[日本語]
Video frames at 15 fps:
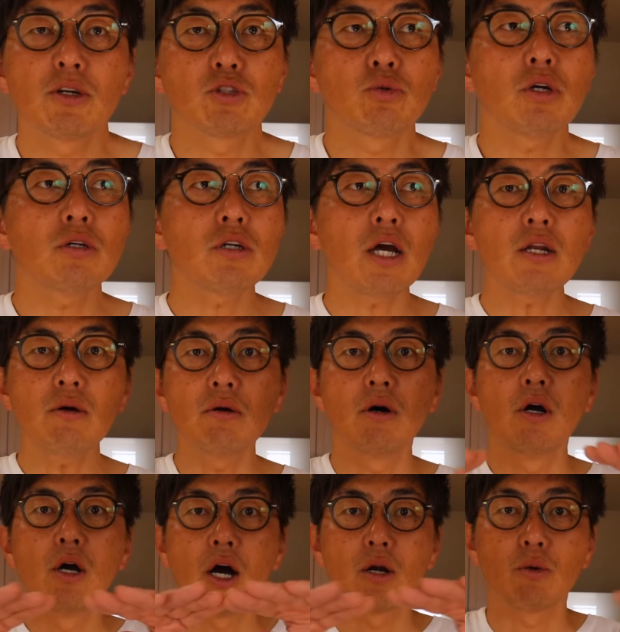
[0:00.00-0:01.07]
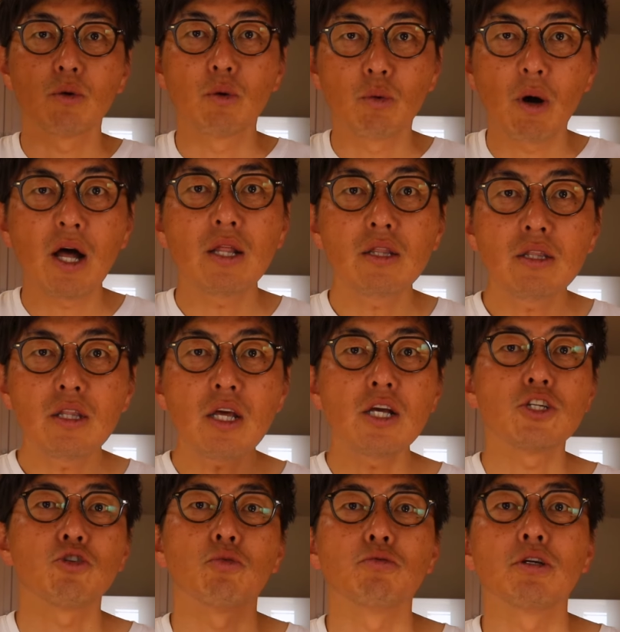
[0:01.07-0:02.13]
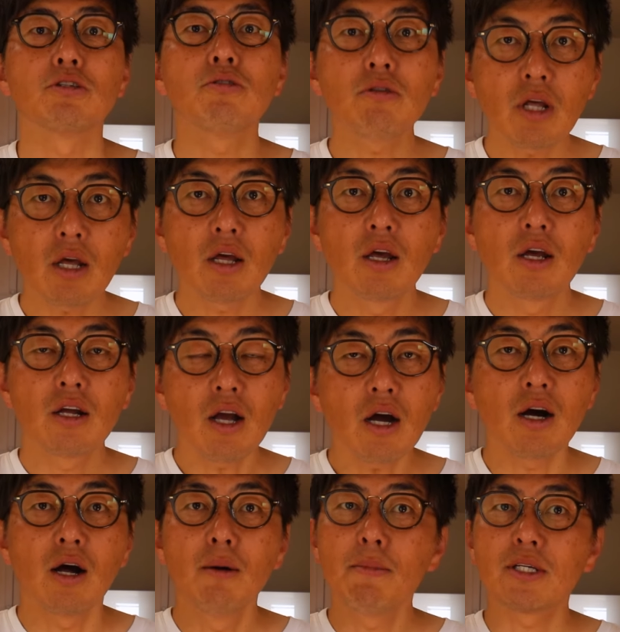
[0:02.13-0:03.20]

それぐらいの、このファンデーションですよねが、